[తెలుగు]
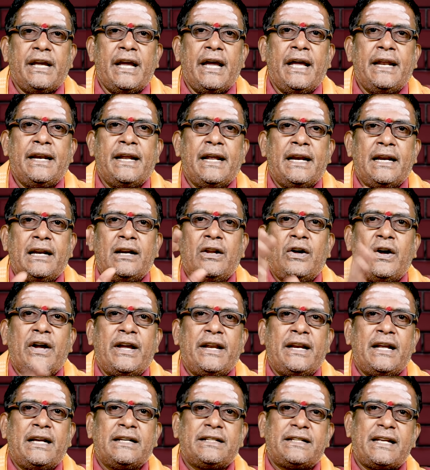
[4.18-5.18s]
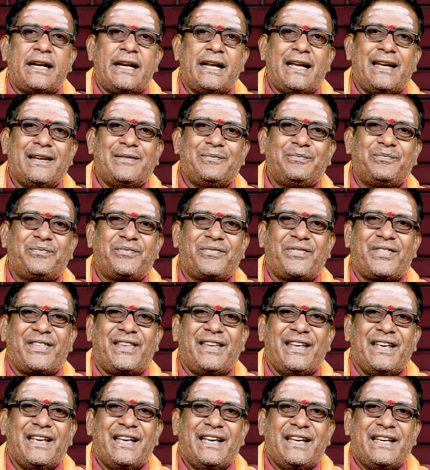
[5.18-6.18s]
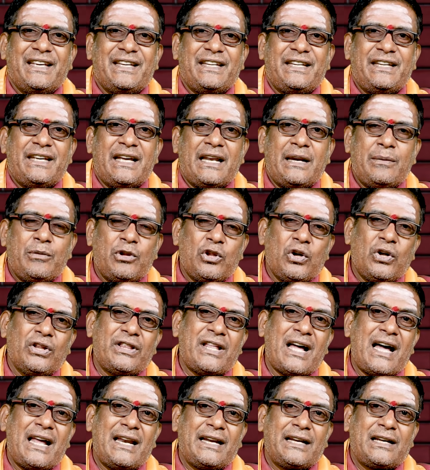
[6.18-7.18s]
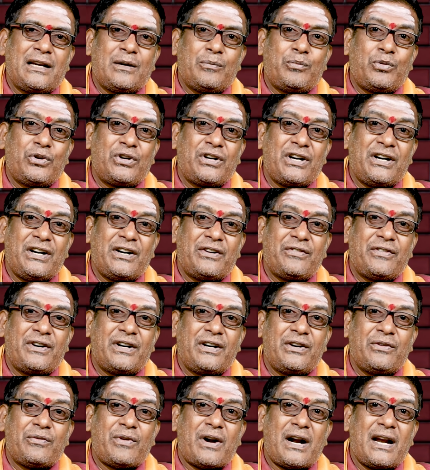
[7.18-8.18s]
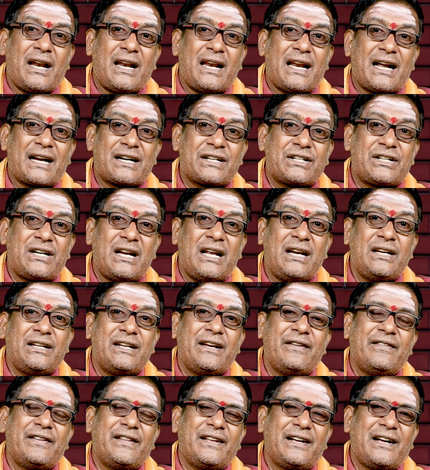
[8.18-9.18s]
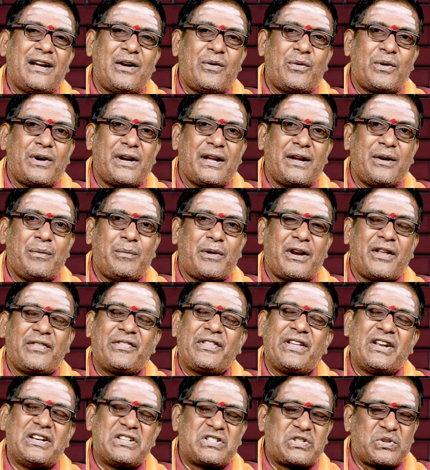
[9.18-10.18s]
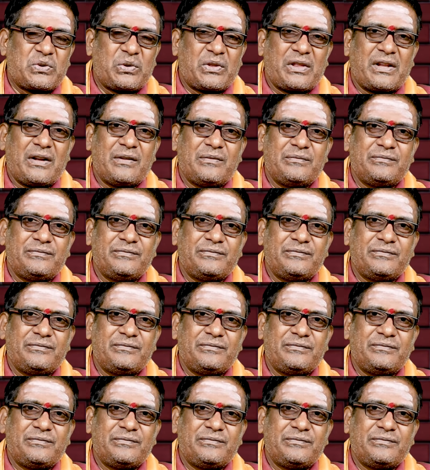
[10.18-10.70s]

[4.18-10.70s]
ఏ నెలలో అయినా సరే ఎనిమిదో తారీఖున పుట్టినటువంటి వాళ్ళ లక్షణాలు ఏ విధంగా ఉంటాయో మనం తెలుసుకుందాం